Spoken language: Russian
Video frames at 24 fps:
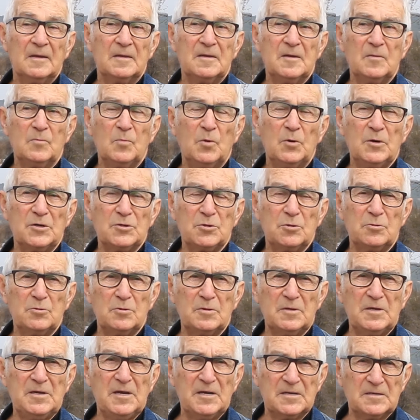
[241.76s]
тем более, что
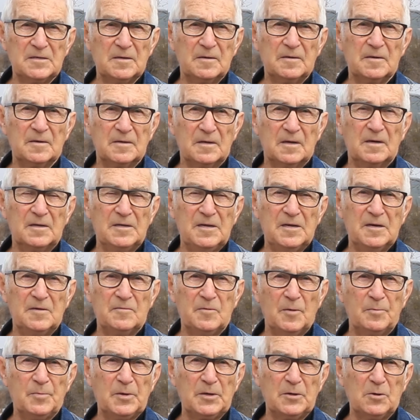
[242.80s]
тут есть где
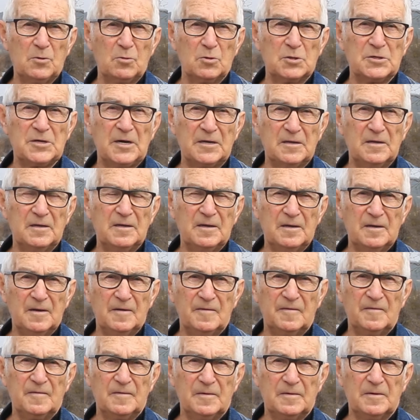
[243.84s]
его пригружать.
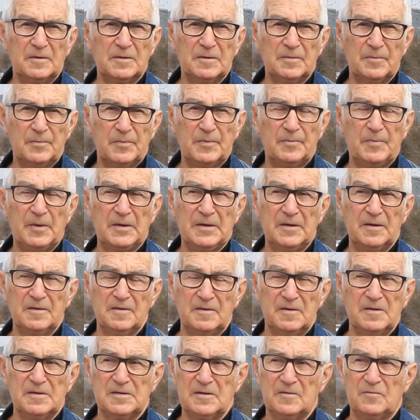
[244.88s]
Вот по
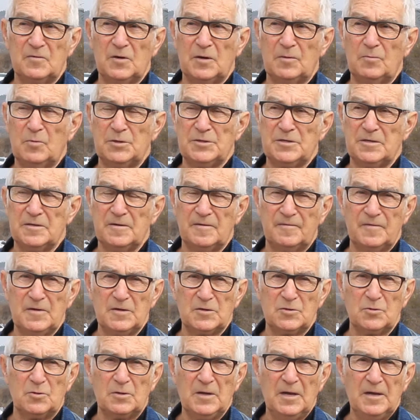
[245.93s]
низовой обочине
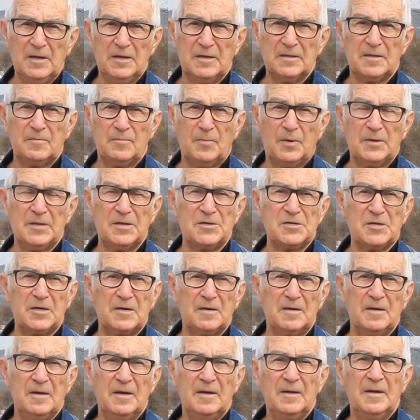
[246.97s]
внизу, там
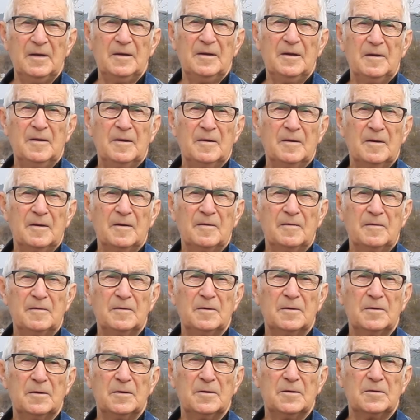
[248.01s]
балочка,
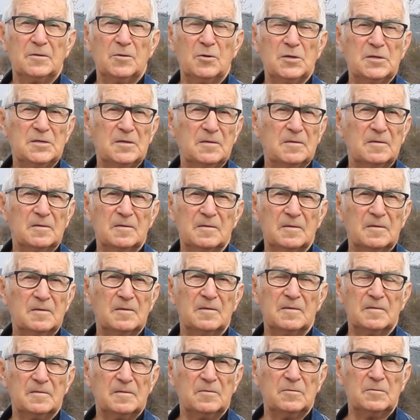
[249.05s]
э, то есть,
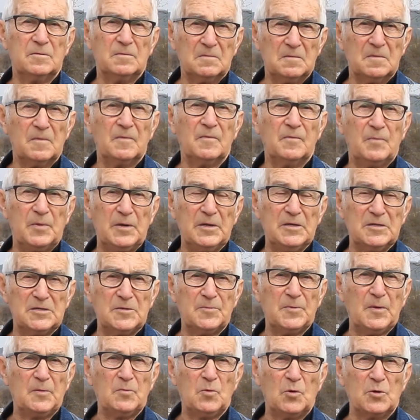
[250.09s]
в
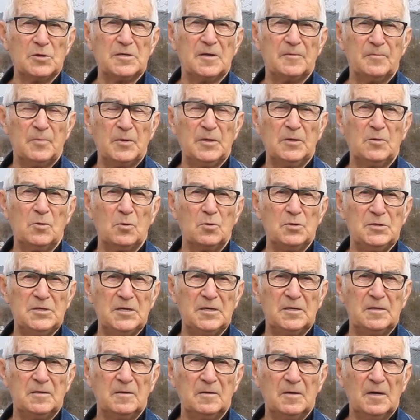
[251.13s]
принципе, можно
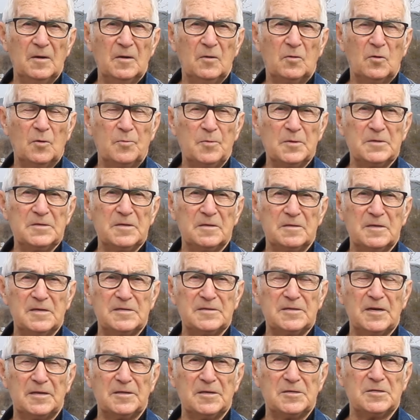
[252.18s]
пригрузить оползни
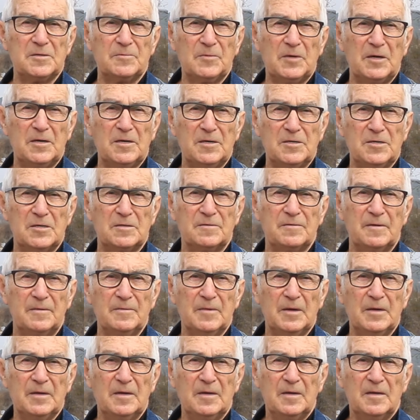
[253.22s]
достаточным количеством
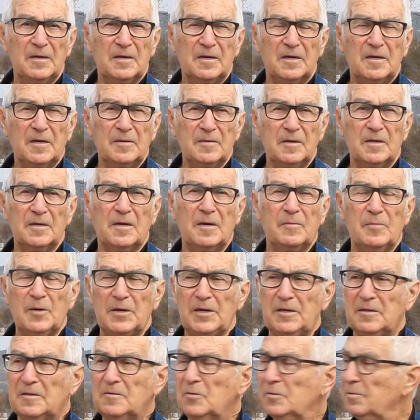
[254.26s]

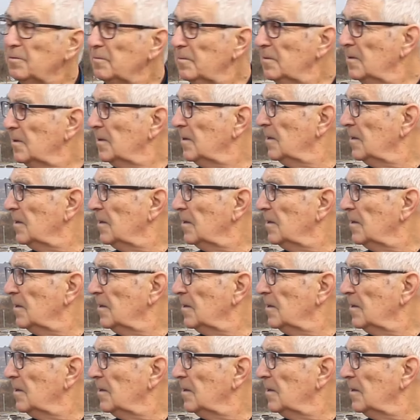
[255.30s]
габаритов.